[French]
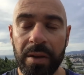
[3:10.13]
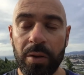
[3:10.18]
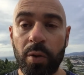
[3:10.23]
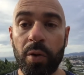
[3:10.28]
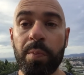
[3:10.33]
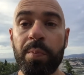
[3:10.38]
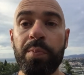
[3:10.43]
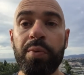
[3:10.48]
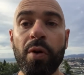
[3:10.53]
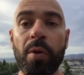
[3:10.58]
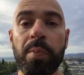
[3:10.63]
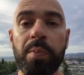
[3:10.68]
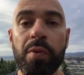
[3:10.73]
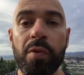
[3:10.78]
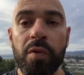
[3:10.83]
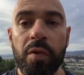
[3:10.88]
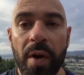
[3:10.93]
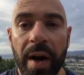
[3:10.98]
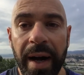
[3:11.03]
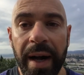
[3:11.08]
Donc pour
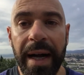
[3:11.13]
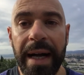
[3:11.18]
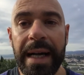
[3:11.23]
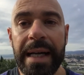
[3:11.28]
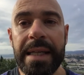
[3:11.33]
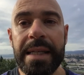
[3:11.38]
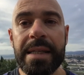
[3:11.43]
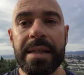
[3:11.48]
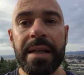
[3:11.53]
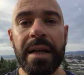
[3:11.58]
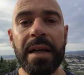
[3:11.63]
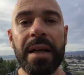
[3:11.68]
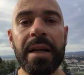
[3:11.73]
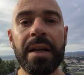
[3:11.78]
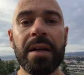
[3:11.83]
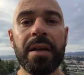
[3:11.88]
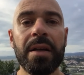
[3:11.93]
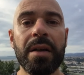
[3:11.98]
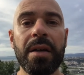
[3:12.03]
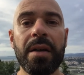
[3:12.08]
pouvoir
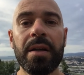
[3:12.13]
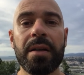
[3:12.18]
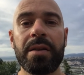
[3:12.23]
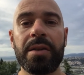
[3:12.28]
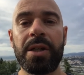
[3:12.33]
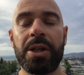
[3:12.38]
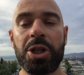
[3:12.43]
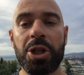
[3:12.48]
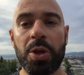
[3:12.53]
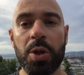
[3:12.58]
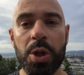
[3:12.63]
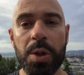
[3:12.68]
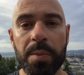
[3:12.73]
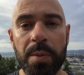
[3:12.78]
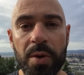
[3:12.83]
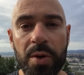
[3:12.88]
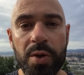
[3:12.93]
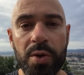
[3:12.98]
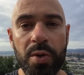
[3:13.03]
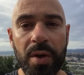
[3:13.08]
installer des
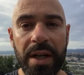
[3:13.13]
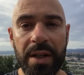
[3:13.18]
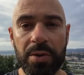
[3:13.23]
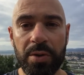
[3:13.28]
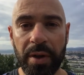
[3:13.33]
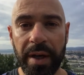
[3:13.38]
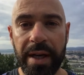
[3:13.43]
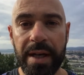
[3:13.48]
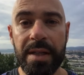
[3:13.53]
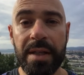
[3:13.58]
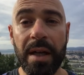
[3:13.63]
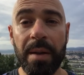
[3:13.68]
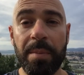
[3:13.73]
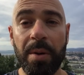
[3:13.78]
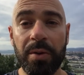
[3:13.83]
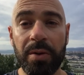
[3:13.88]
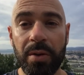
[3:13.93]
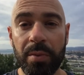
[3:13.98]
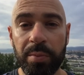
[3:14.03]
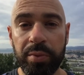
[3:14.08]
changements sur la durée, c'est
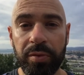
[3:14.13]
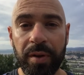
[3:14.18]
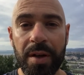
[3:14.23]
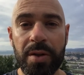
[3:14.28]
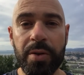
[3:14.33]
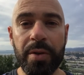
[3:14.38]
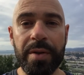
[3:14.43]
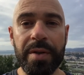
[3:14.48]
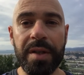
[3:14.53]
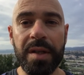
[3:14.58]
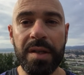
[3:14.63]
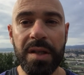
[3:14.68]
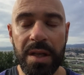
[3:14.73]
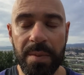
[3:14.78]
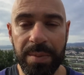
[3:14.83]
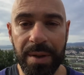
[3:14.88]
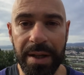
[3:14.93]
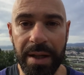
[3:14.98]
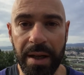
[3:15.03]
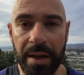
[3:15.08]
important de pouvoir se
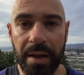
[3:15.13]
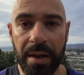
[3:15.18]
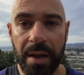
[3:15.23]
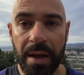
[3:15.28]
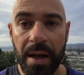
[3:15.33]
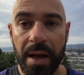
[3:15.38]
discipliner.